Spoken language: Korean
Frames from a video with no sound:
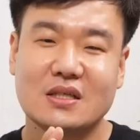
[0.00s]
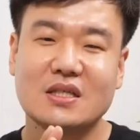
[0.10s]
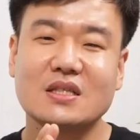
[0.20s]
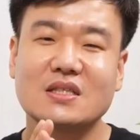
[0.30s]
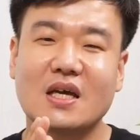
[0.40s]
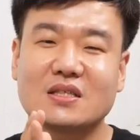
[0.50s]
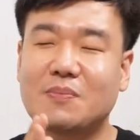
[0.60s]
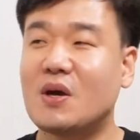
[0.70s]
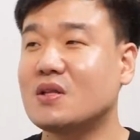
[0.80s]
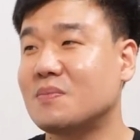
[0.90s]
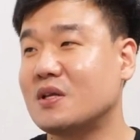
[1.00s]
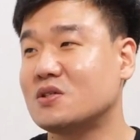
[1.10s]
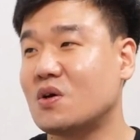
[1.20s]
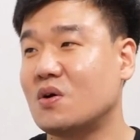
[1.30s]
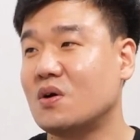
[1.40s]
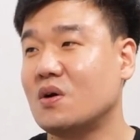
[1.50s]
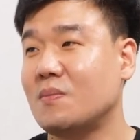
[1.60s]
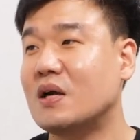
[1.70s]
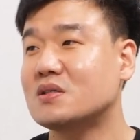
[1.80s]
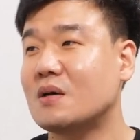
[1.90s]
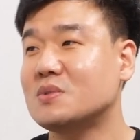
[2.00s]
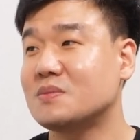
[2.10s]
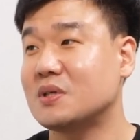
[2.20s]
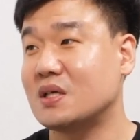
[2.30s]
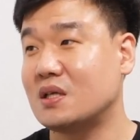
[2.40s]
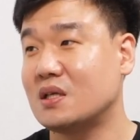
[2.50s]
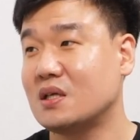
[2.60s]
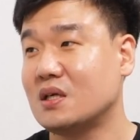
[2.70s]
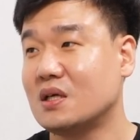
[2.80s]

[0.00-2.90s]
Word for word: 실제 이제 편입일이죠 8월 31일